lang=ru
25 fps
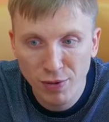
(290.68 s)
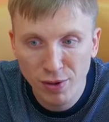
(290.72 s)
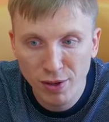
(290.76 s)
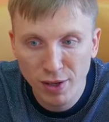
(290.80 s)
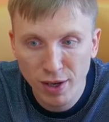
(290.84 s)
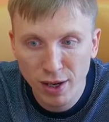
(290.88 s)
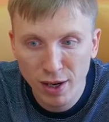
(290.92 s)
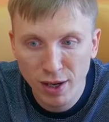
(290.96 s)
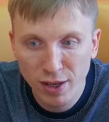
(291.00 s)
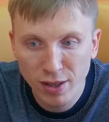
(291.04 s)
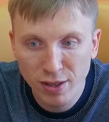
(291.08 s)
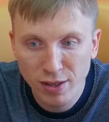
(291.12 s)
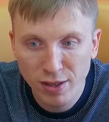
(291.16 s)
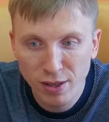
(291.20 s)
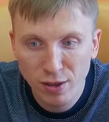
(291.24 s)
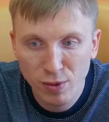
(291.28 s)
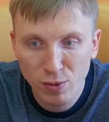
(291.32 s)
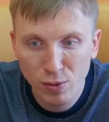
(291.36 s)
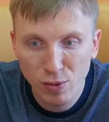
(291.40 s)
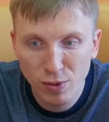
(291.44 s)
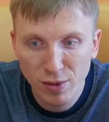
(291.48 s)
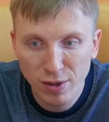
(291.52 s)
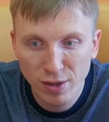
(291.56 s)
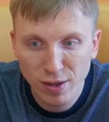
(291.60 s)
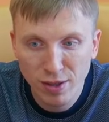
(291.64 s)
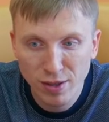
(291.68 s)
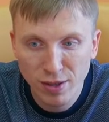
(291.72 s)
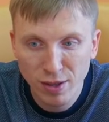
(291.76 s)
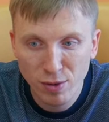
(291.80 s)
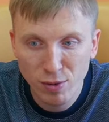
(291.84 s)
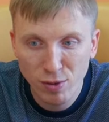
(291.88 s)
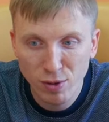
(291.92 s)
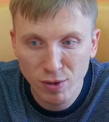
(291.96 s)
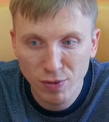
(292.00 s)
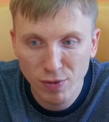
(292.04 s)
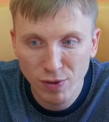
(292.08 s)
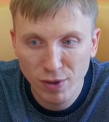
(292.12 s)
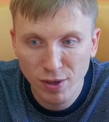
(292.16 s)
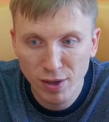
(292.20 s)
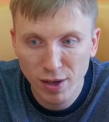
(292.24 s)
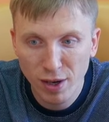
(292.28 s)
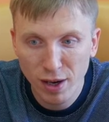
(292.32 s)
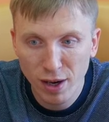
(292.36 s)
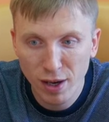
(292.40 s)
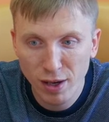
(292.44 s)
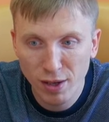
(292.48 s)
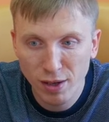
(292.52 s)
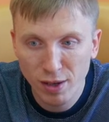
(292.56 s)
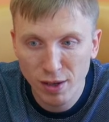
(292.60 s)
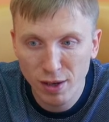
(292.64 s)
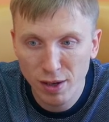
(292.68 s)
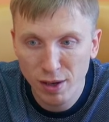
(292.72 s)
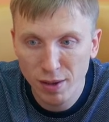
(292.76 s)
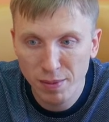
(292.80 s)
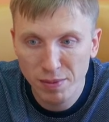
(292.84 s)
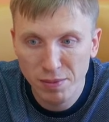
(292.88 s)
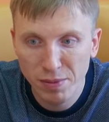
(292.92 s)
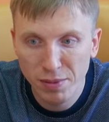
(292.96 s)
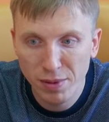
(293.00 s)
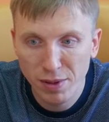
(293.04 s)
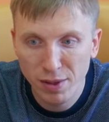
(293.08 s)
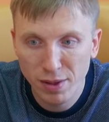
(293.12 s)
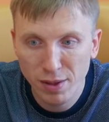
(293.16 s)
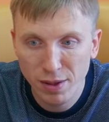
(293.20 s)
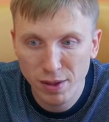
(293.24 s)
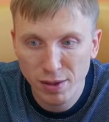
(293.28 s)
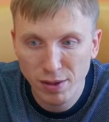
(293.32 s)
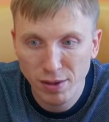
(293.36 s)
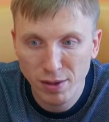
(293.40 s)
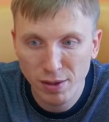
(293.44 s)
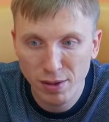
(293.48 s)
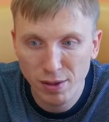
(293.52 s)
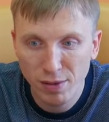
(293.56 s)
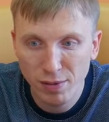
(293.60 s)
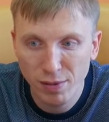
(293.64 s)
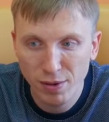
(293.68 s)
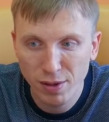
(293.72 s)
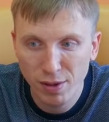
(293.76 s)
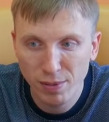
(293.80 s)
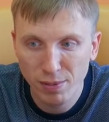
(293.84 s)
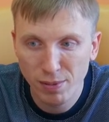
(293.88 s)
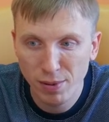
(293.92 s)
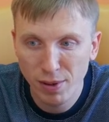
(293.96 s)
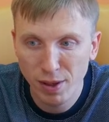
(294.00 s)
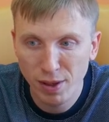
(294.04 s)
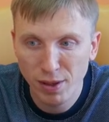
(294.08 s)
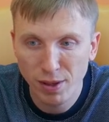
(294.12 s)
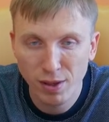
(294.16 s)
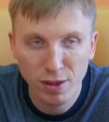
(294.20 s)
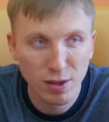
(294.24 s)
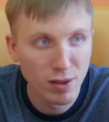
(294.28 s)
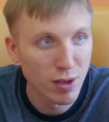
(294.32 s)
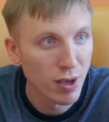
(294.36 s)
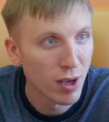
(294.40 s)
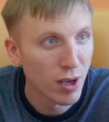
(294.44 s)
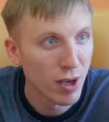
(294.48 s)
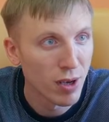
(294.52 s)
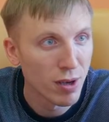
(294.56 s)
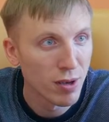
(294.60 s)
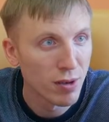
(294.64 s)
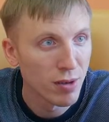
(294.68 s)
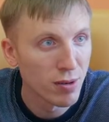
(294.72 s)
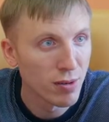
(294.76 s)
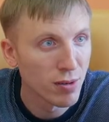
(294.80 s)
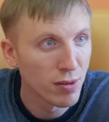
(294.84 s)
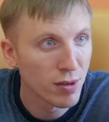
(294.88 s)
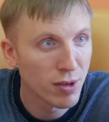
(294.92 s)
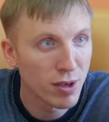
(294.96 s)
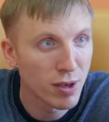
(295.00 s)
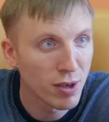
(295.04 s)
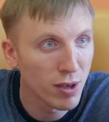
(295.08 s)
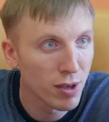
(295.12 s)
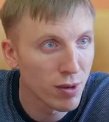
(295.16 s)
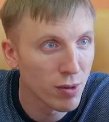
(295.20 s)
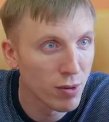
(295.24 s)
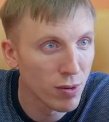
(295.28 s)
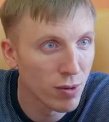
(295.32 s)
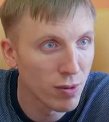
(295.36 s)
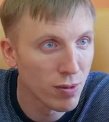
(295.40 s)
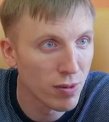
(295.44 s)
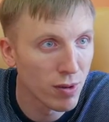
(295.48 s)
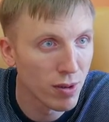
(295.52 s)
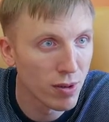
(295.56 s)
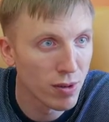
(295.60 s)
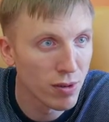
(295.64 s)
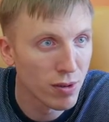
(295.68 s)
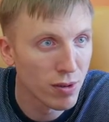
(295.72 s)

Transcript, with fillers: федеральный закон, это законы федеральные, мы на них в этом плане Никакого. Ну, по крайней